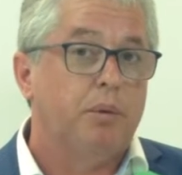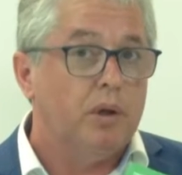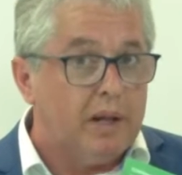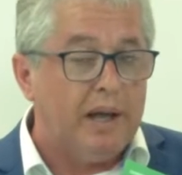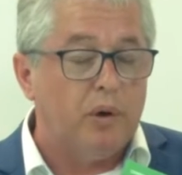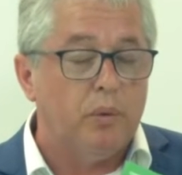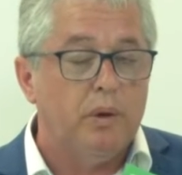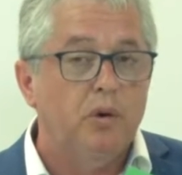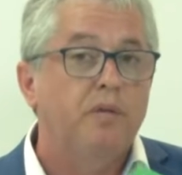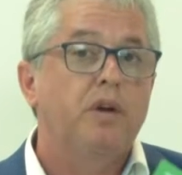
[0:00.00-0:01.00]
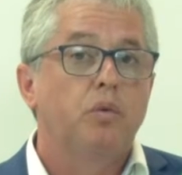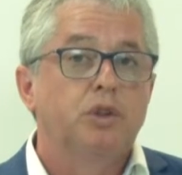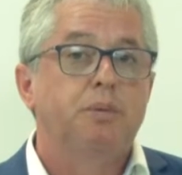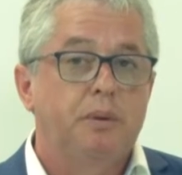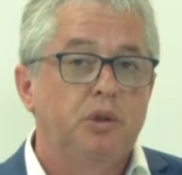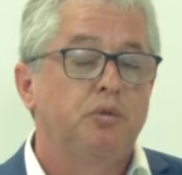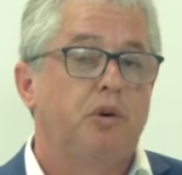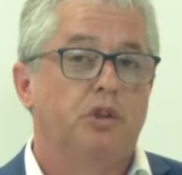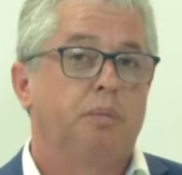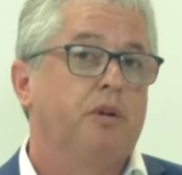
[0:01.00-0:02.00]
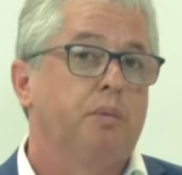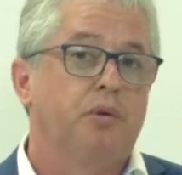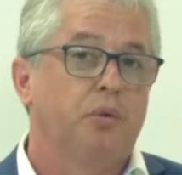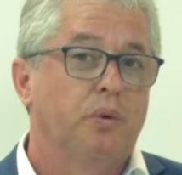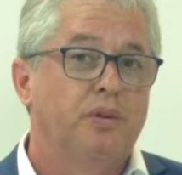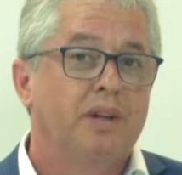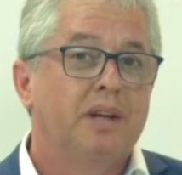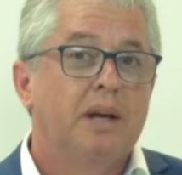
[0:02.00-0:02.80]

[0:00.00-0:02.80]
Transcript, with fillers: Porque, claro, eu venho hoje pedir o voto para as pessoas,